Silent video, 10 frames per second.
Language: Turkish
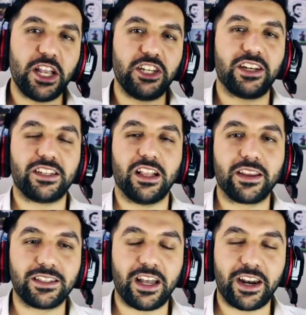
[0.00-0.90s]
bir ejder
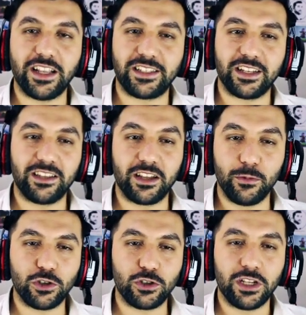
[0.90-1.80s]
saldırısı da araya
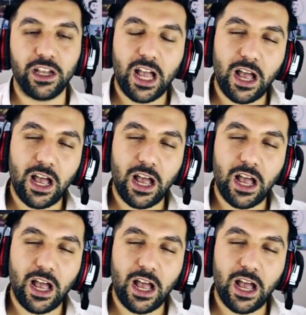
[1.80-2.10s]
sığdırmıyoruz.